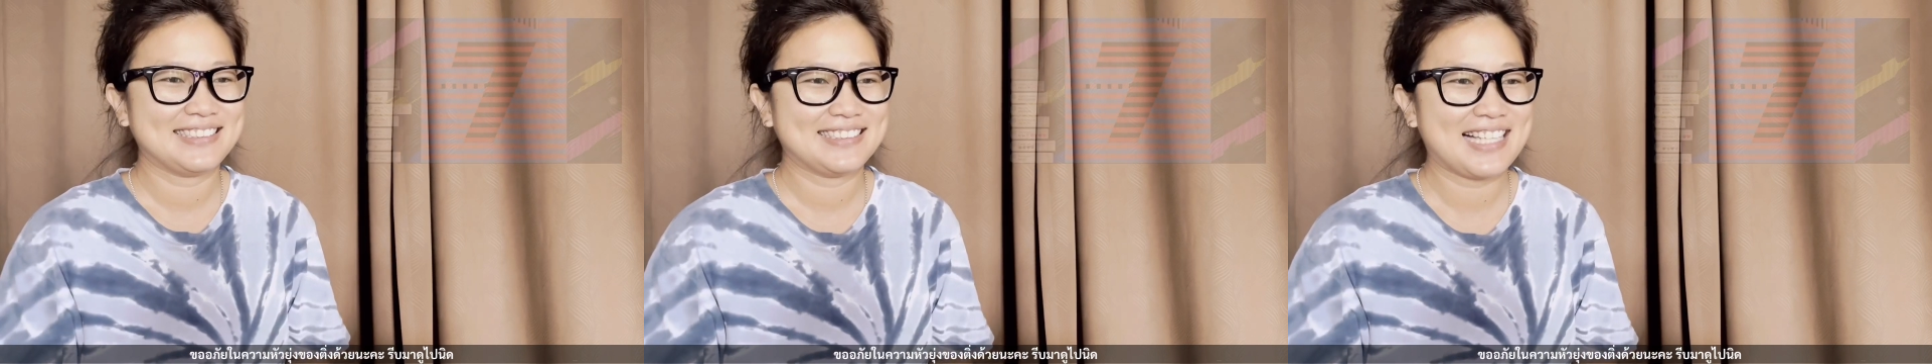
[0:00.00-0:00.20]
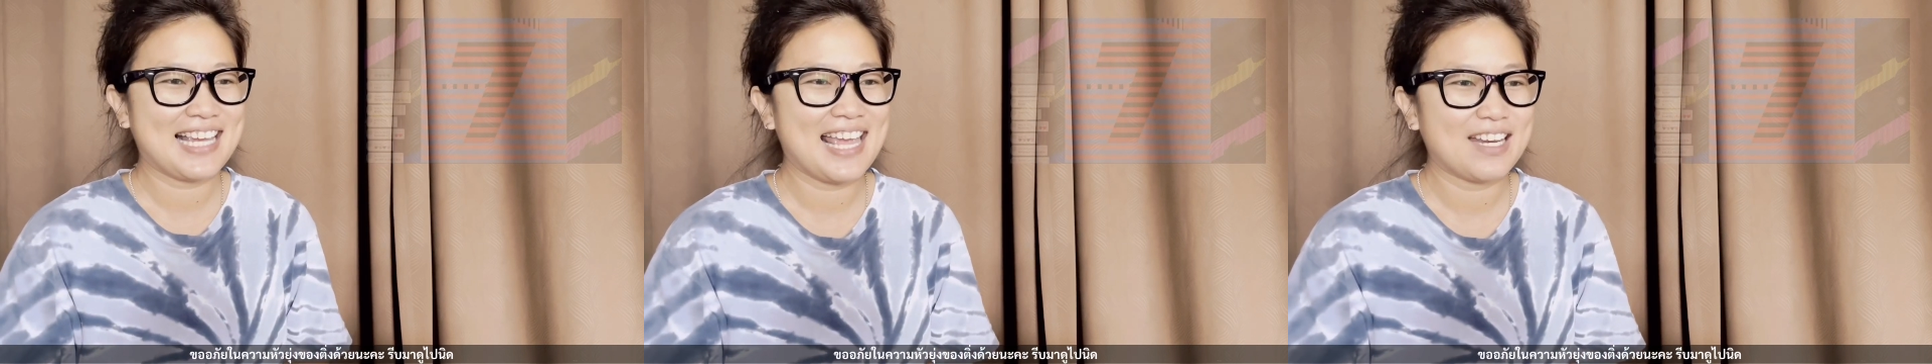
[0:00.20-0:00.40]

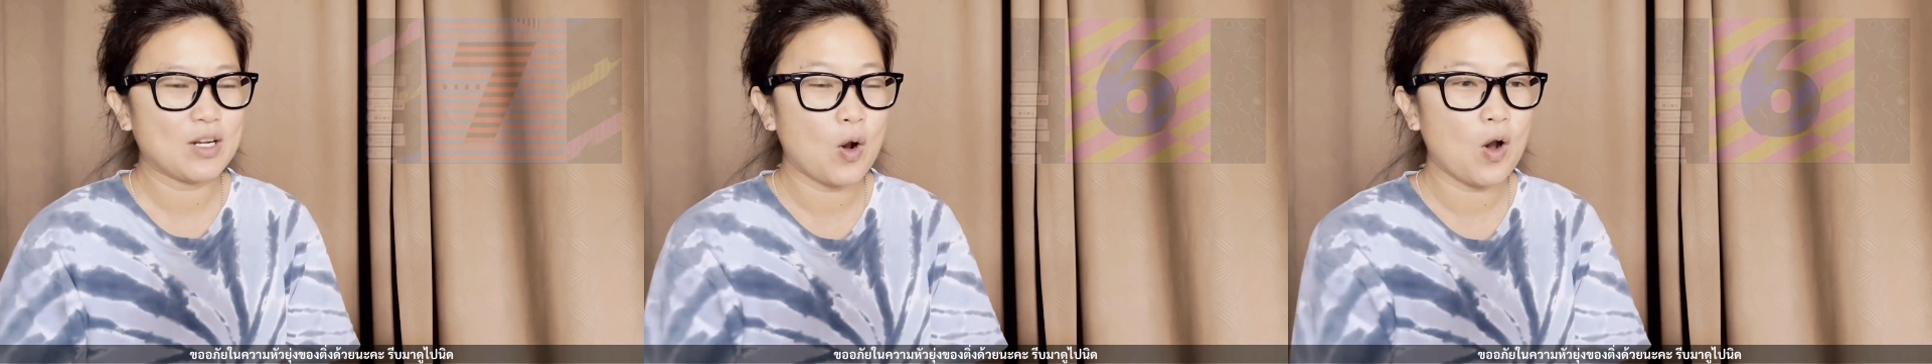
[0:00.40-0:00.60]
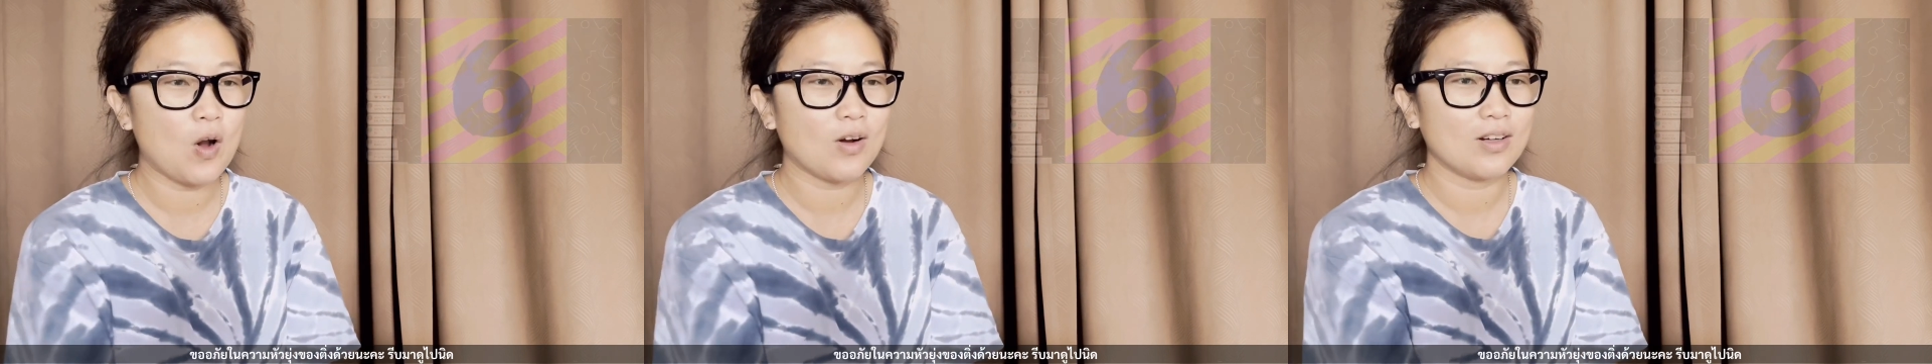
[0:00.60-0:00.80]
เจ็ด
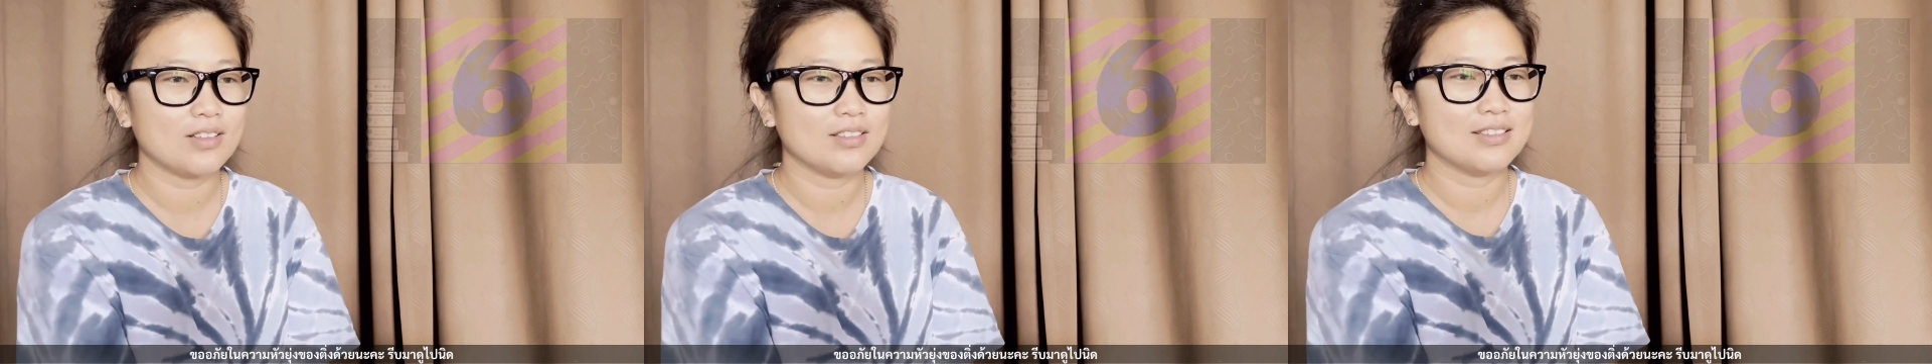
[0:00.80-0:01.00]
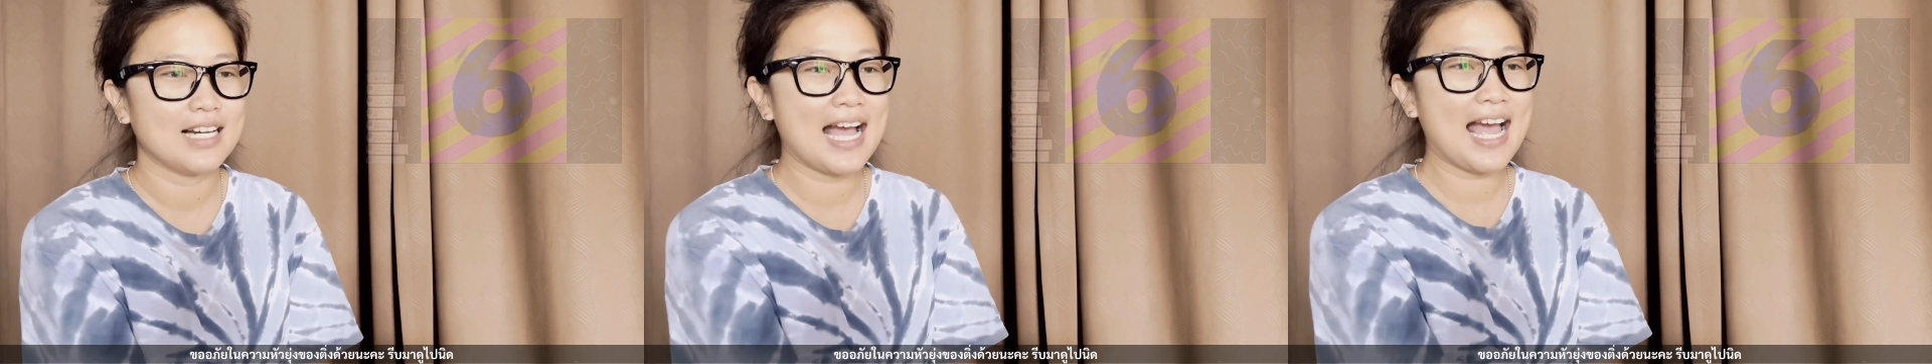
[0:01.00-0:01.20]
หก
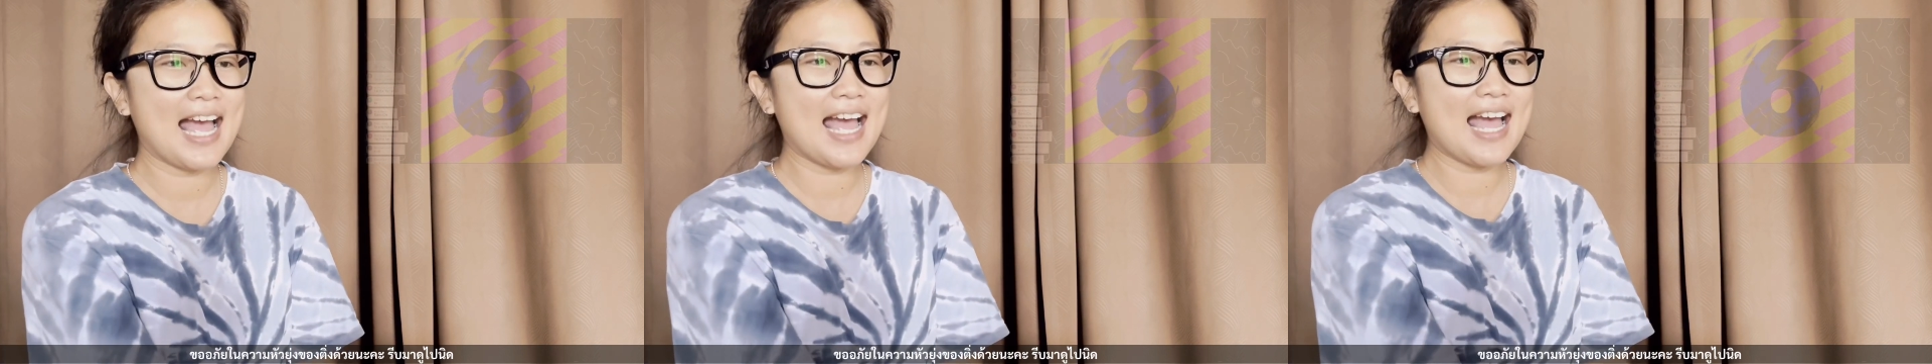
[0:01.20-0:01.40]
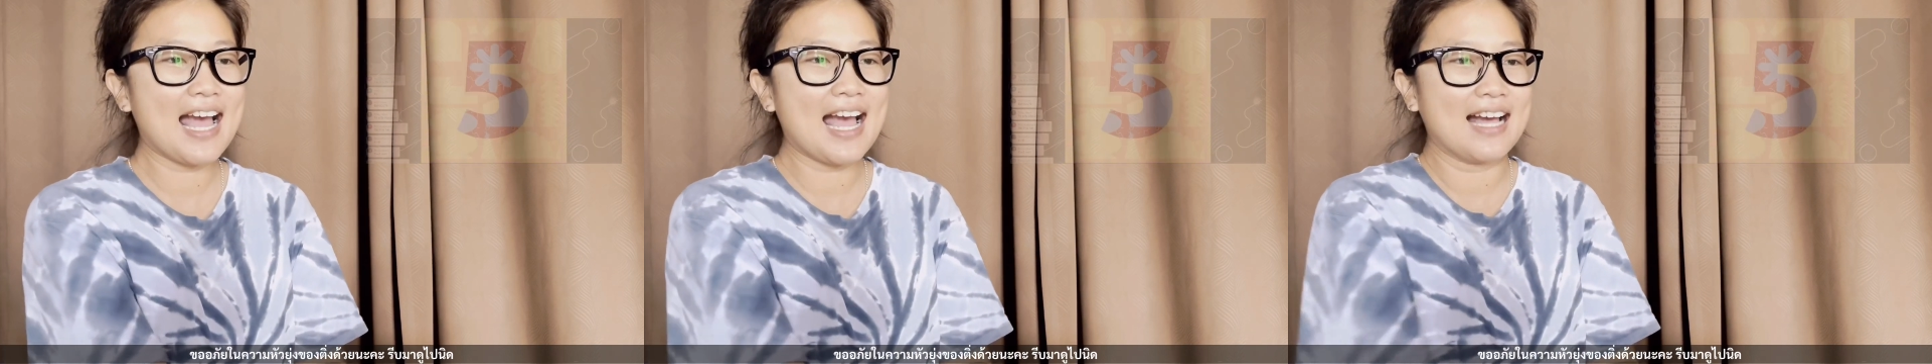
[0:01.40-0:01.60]
ห้า
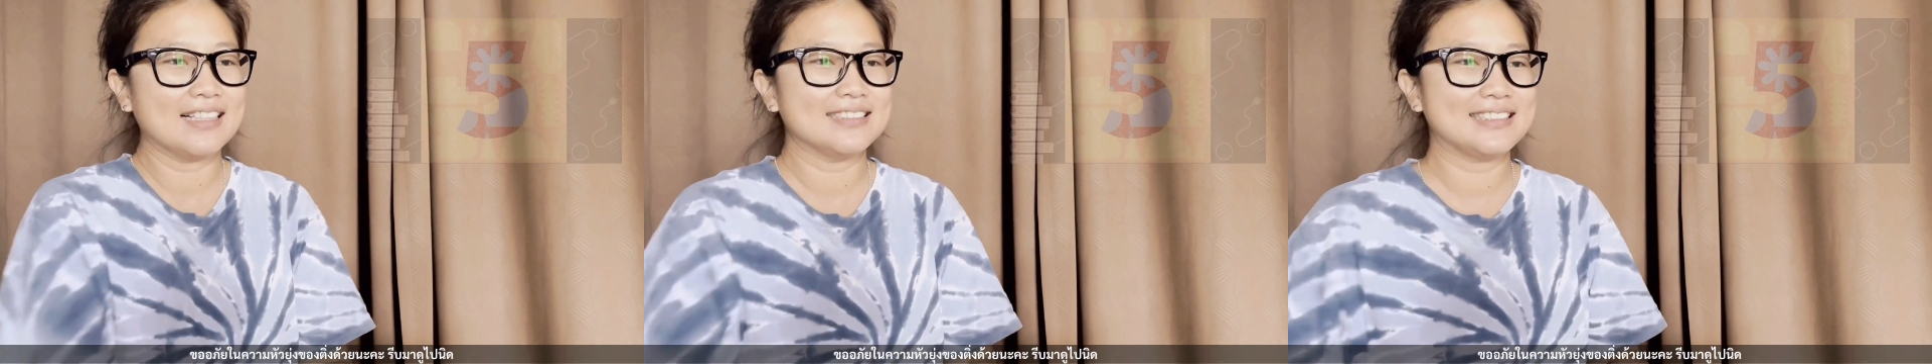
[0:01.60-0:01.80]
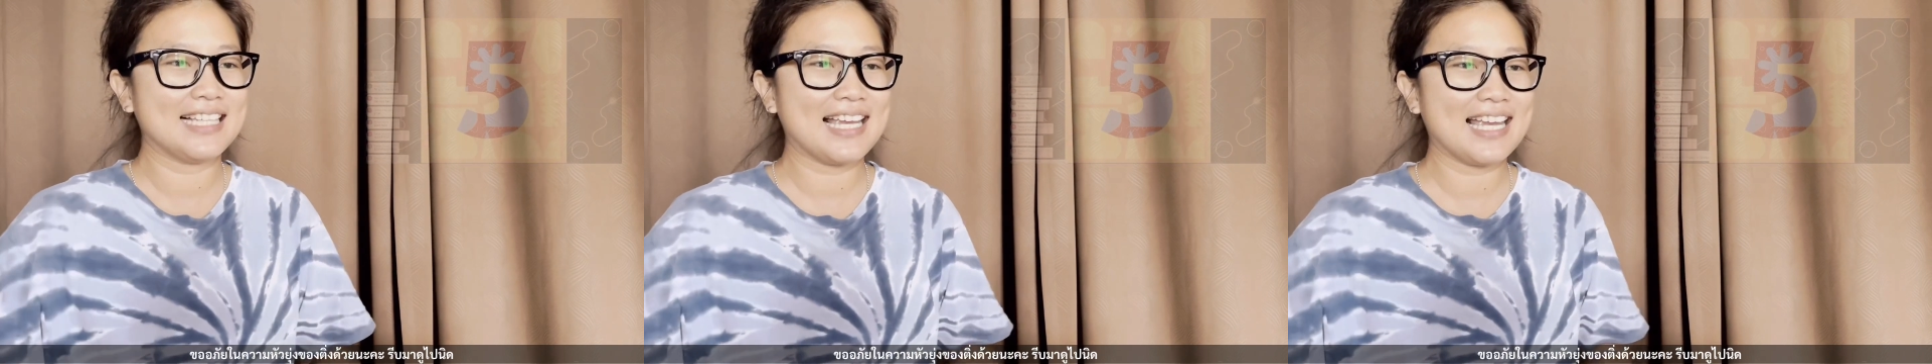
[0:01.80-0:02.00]

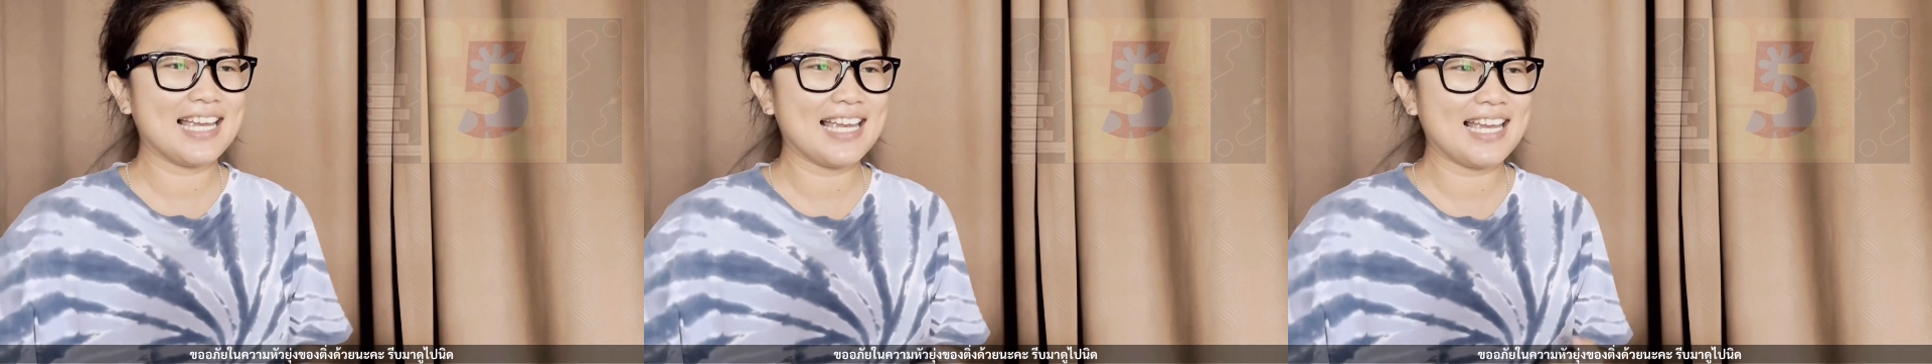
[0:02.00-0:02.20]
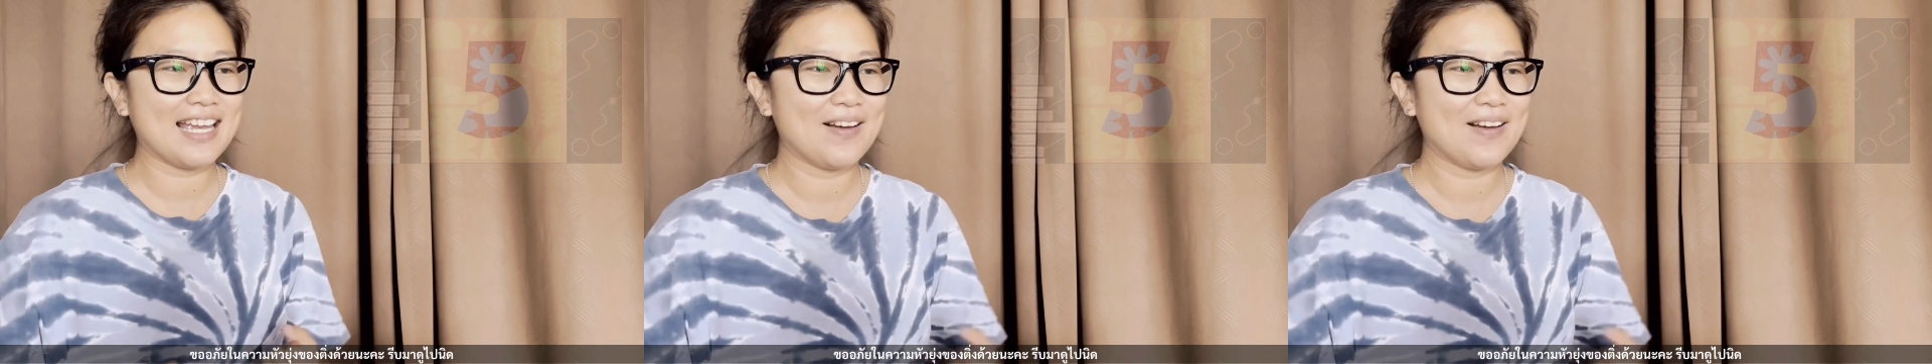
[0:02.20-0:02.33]
สี่